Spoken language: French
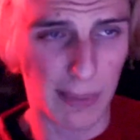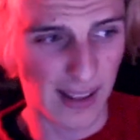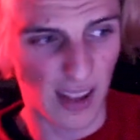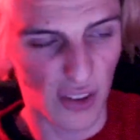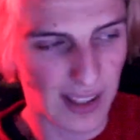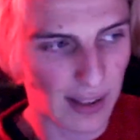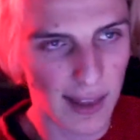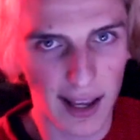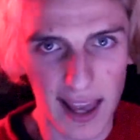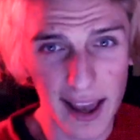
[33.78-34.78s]
plein
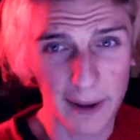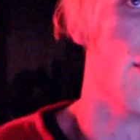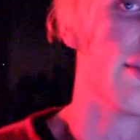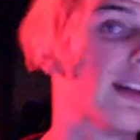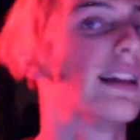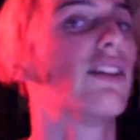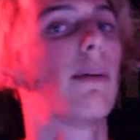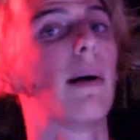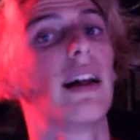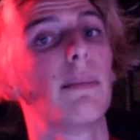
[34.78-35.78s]
d'adjectifs derrière. On vous en a
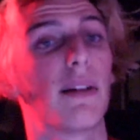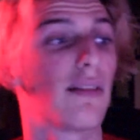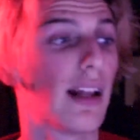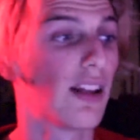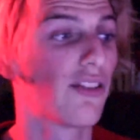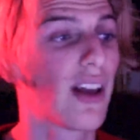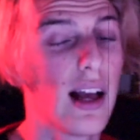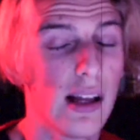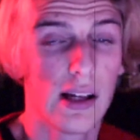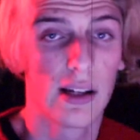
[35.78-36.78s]
déjà parlé parce qu'on a
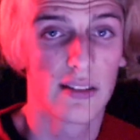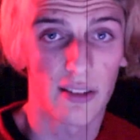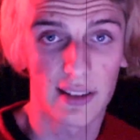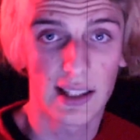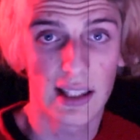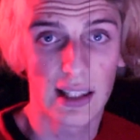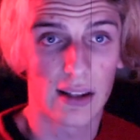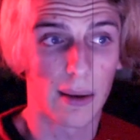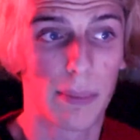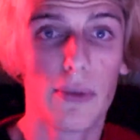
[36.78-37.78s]
déjà sorti
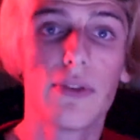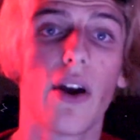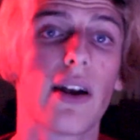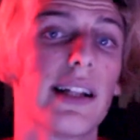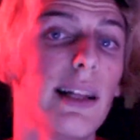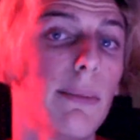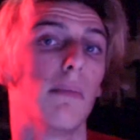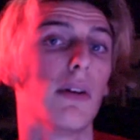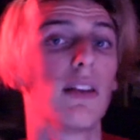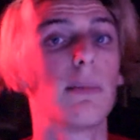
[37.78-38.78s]
plusieurs clips,
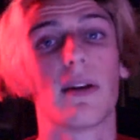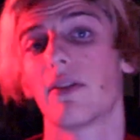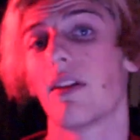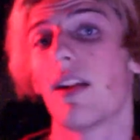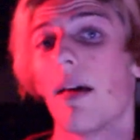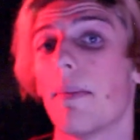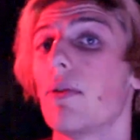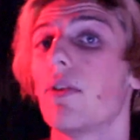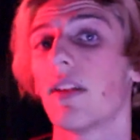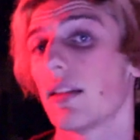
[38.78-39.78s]
mais aussi parce qu'on a fait la
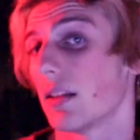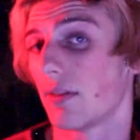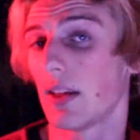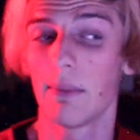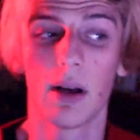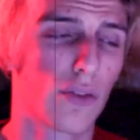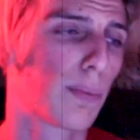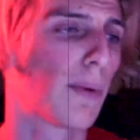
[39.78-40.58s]
BO de certains films. Je